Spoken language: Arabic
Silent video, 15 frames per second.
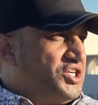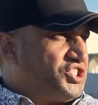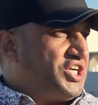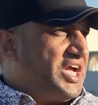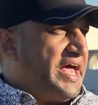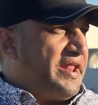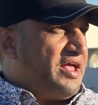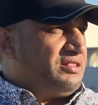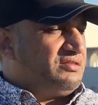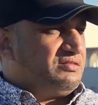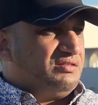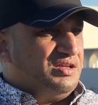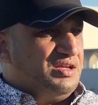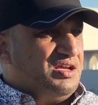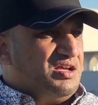على الشعارات
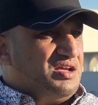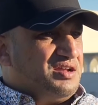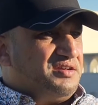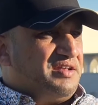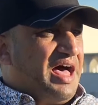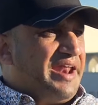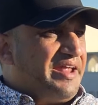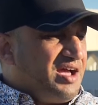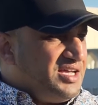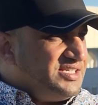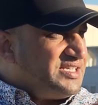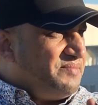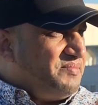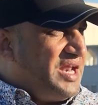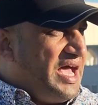نهار
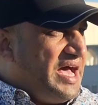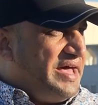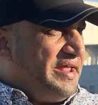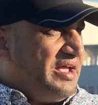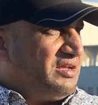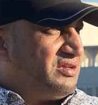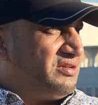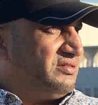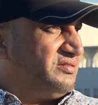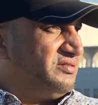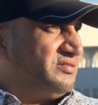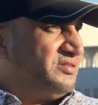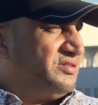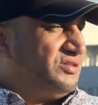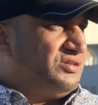انقسم الحراك
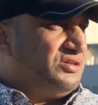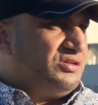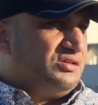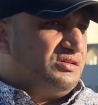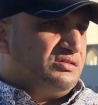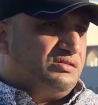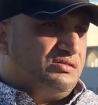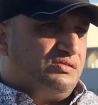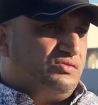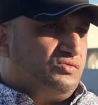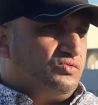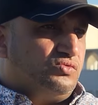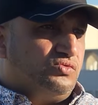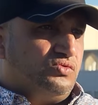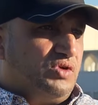
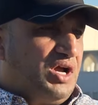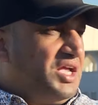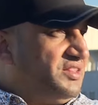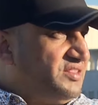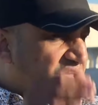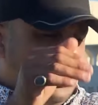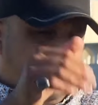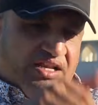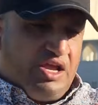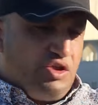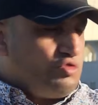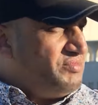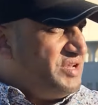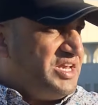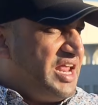وحتى الى
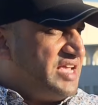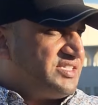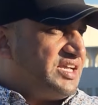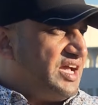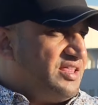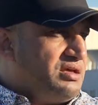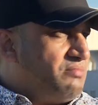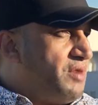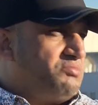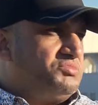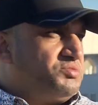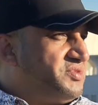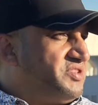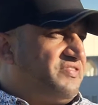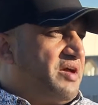يوم الناس هذا ما
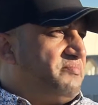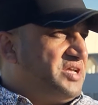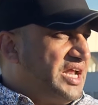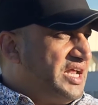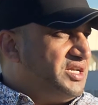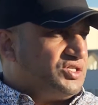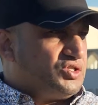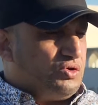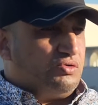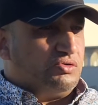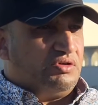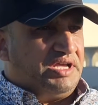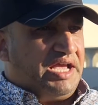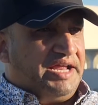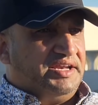همش متفاهمين على لي
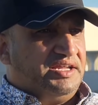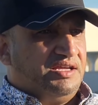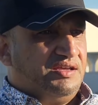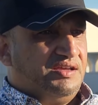سلوغان يعني